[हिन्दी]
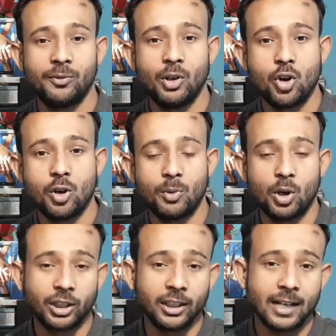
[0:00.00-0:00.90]
वीडियो
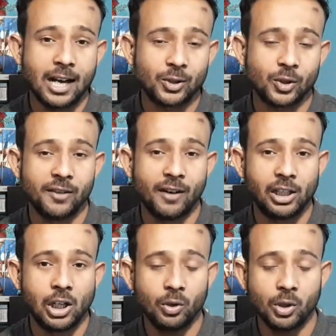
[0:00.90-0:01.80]
बहुत ही खास होने
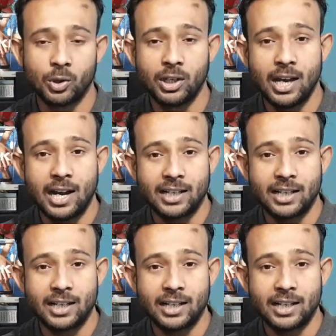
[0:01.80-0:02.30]
वाली है क्योंकि